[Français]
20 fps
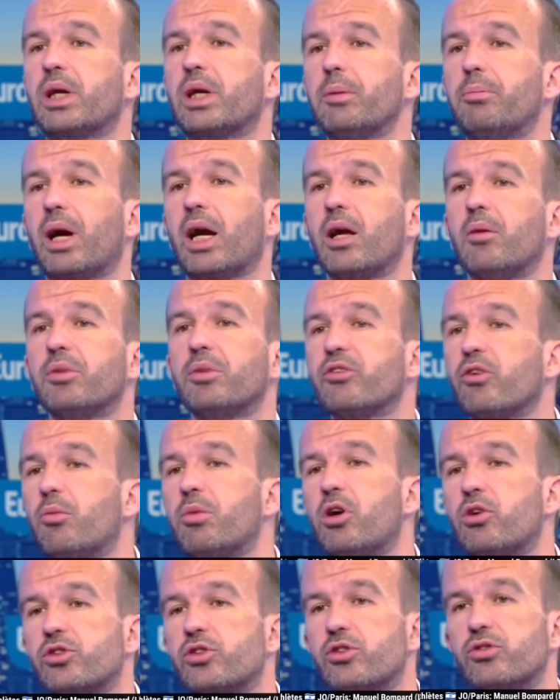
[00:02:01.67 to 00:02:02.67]
compris par la
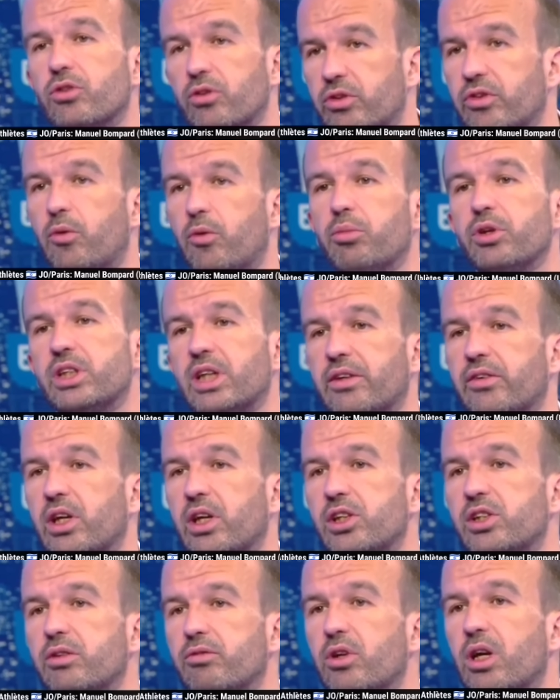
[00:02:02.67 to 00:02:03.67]
Maison Blanche. Donc, on peut dire
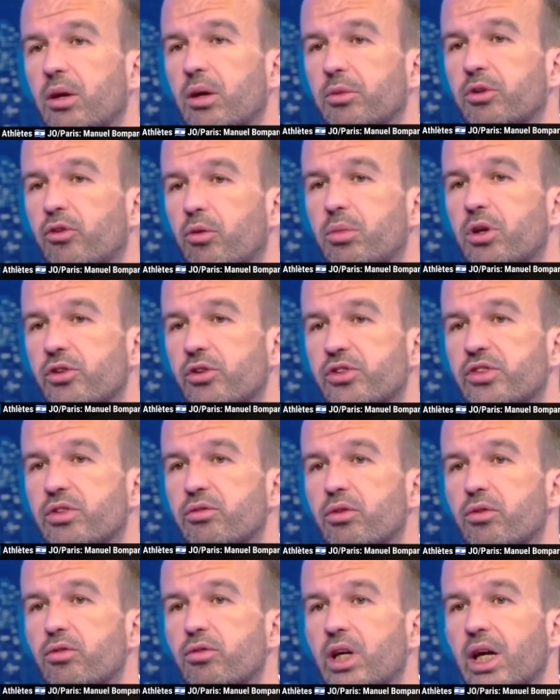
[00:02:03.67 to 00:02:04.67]
que c'est les chiffres de la Maison Blanche,
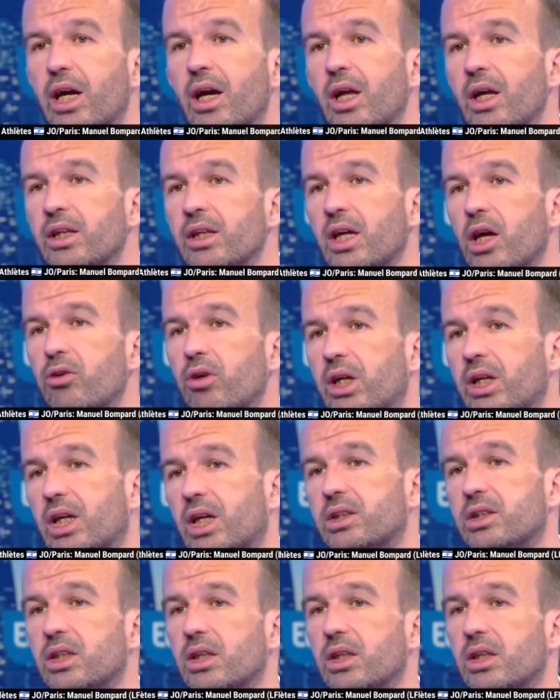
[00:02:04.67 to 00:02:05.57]
si vous voulez. Il y a eu un